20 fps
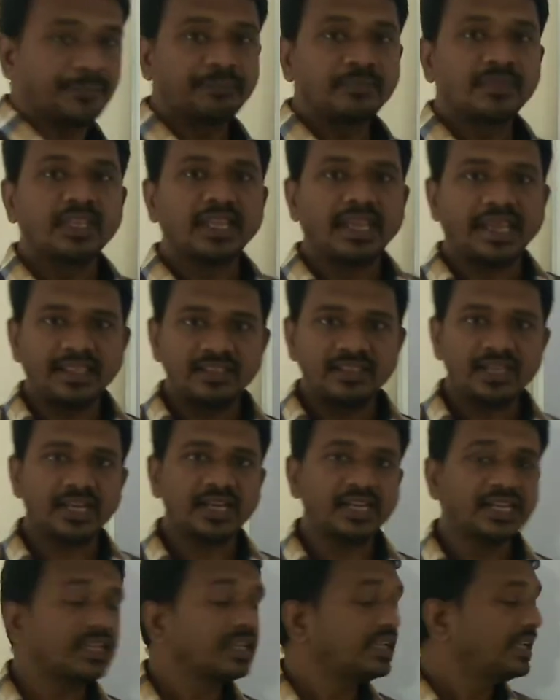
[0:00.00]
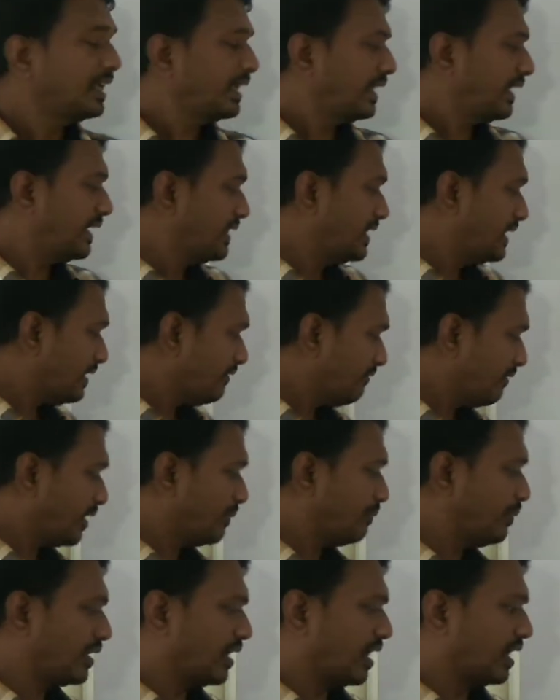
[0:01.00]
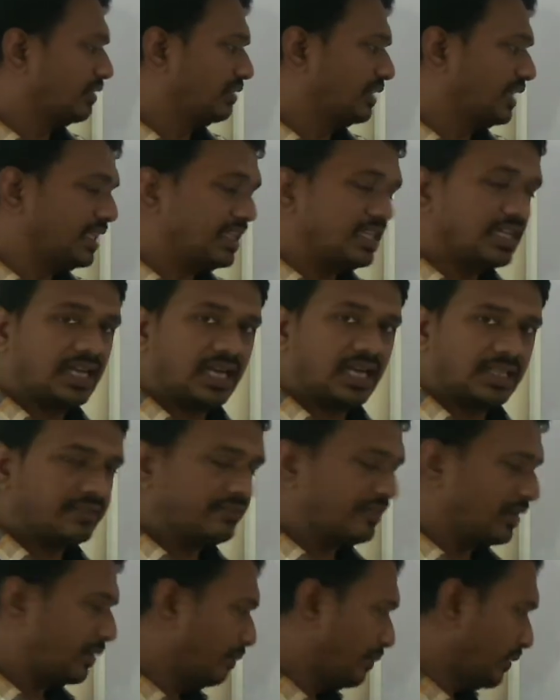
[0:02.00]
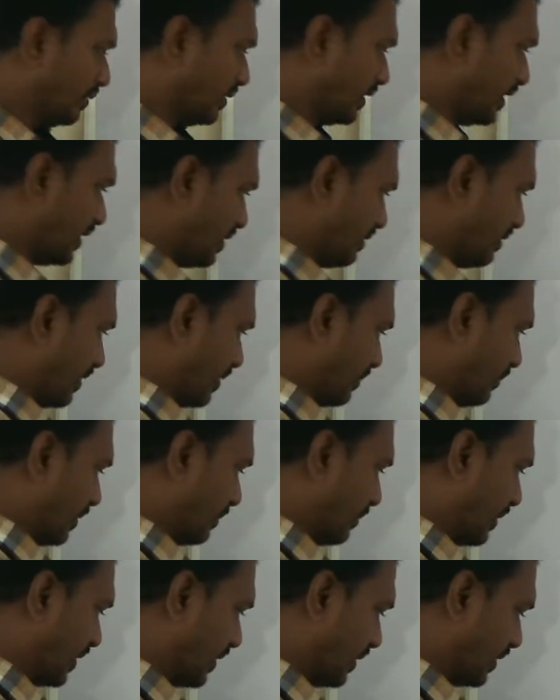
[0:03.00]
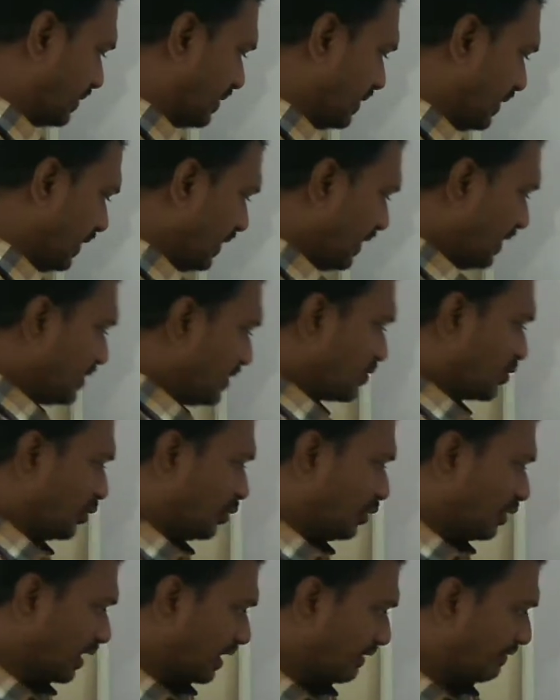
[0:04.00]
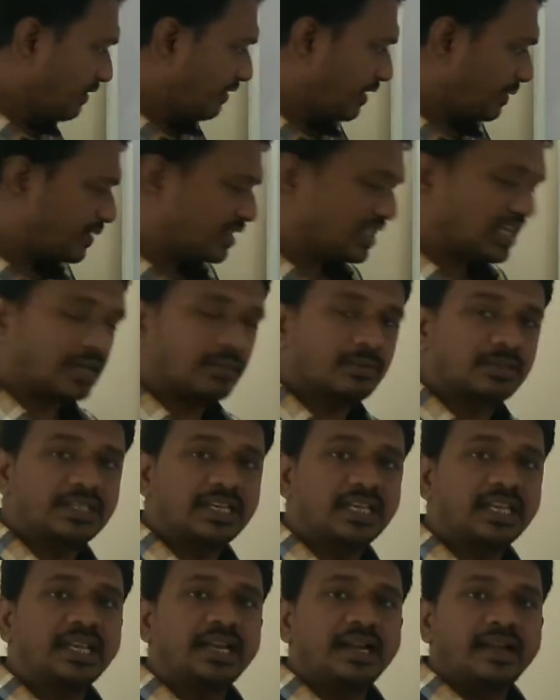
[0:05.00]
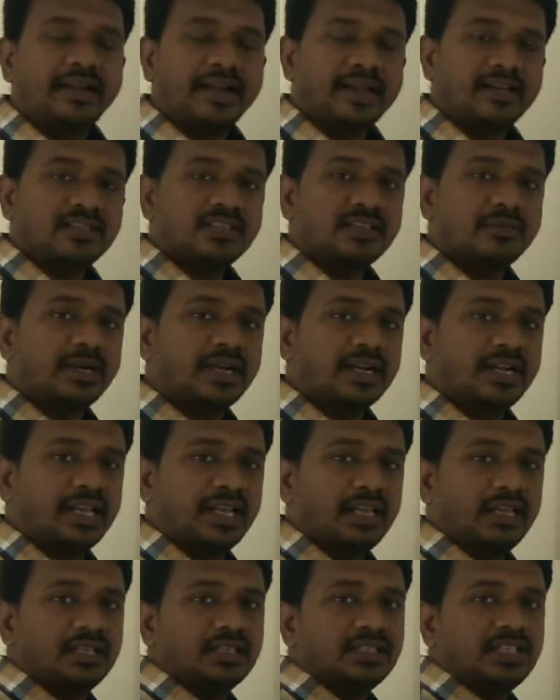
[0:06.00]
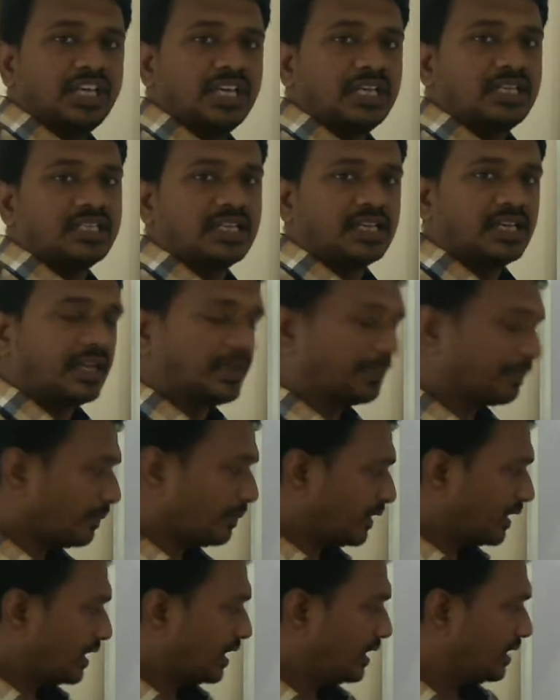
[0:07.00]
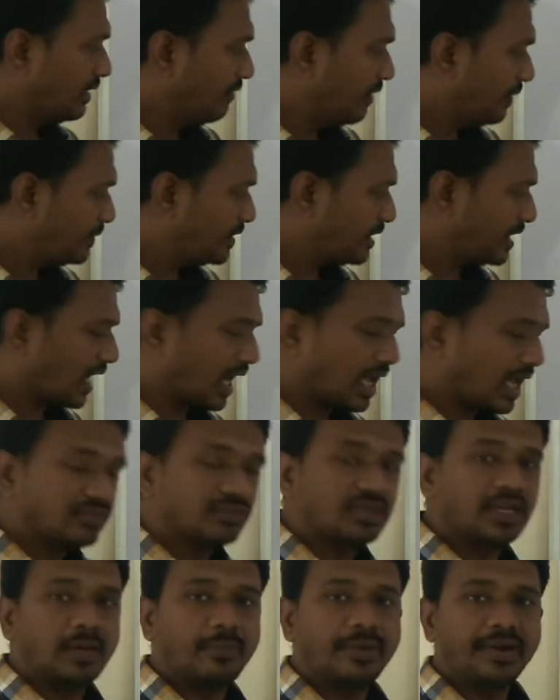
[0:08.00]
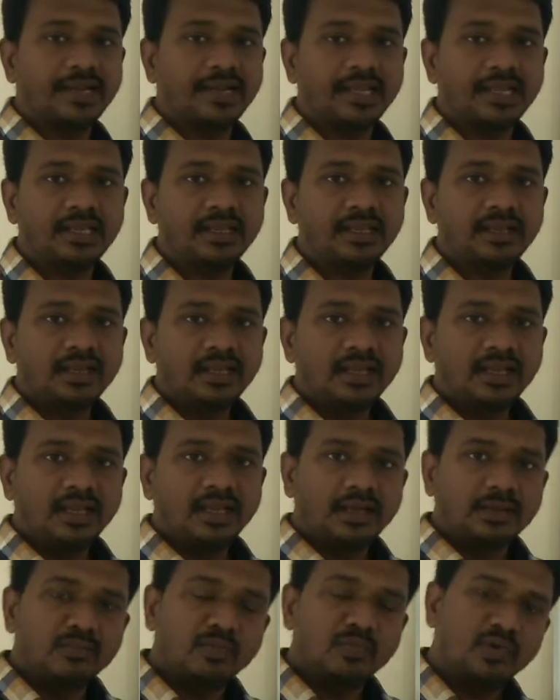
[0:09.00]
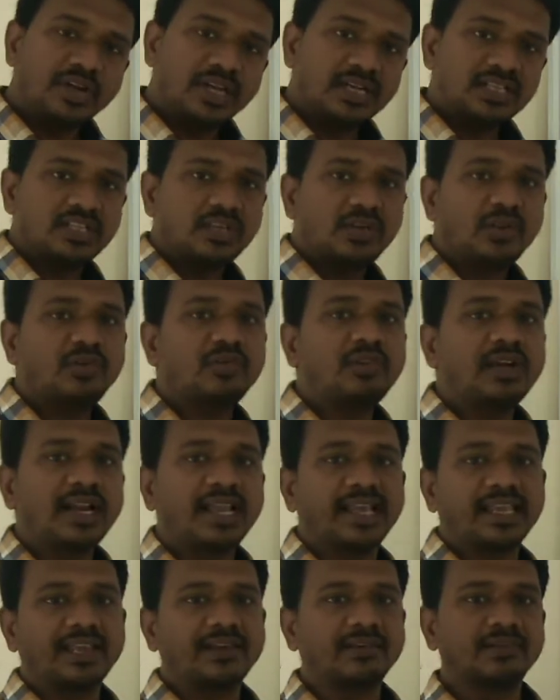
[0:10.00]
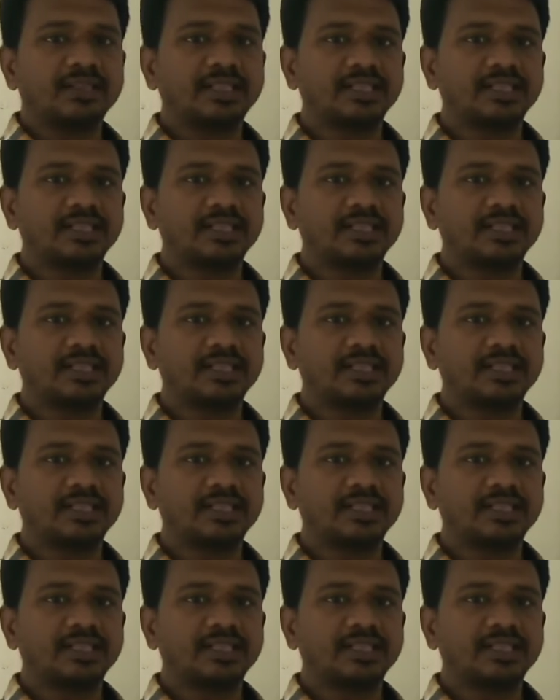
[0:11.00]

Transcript: ఎందుకని ఇది వెర్బ్ కాదు ఇది కాదు వెర్బ్ ఇది వెర్బ్ అనమాట సో ఇవి వెబ్స్ కాబట్టి టెన్స్ని బట్టి చేంజ్ అయ్యాయి ఇది వెబ్స్ కాదు కాబట్టి మూడు టెన్స్లోనూ అలాగే ఉంది